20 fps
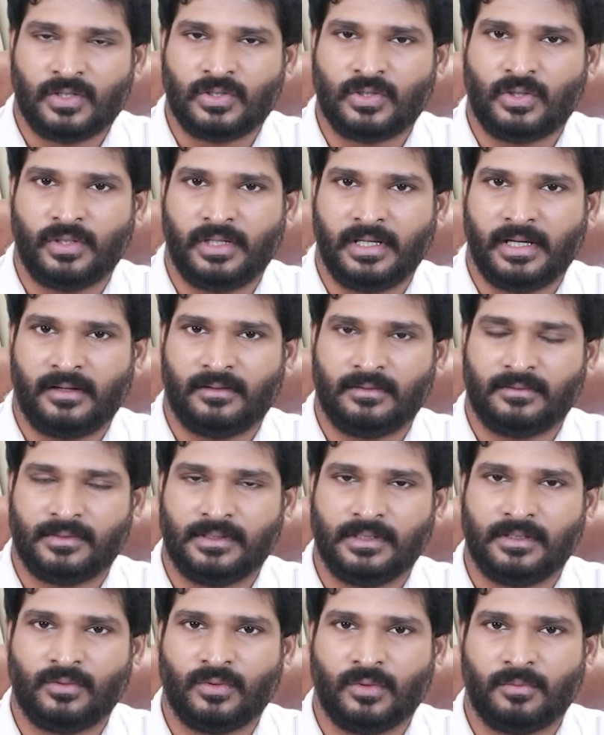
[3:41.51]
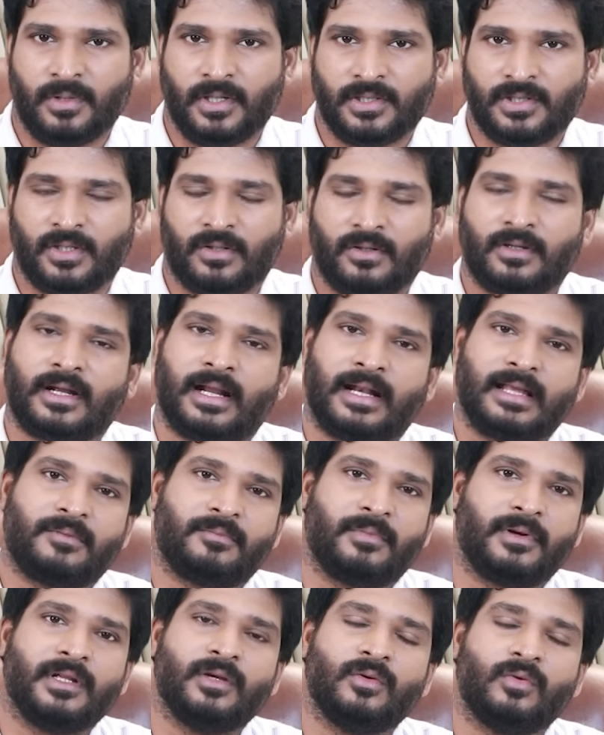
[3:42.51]
ஸோ நீங்கள் அதை வந்து உங்கள் பேர்த்ஸோட
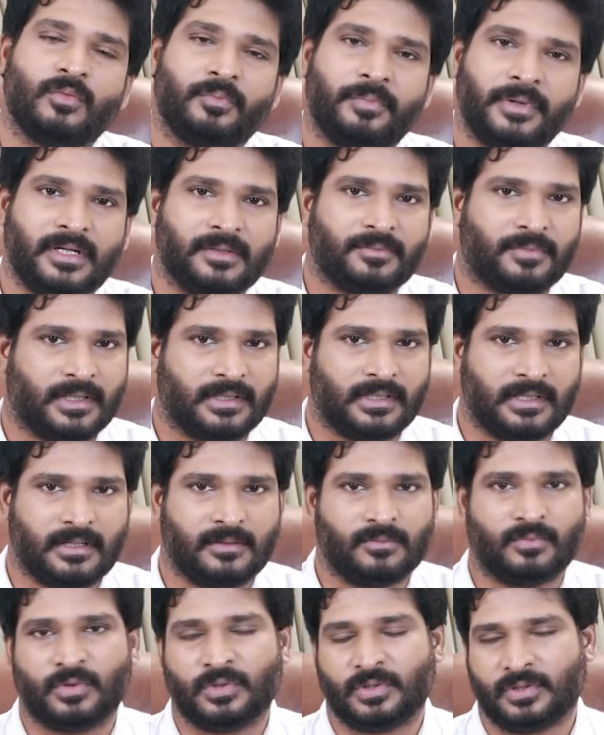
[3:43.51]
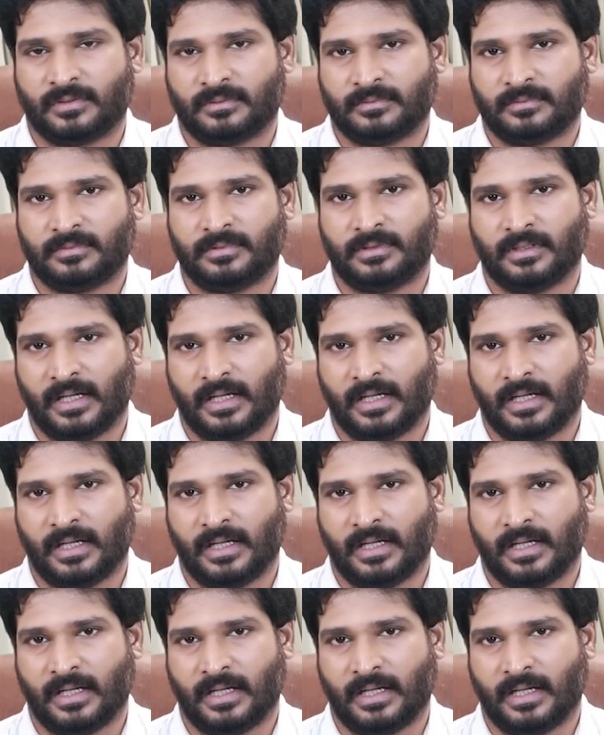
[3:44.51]
கனெக்ட் பண்ணி ஒப்பிட்டு பார்த்தீங்கன்னா புரிஞ்சிடும்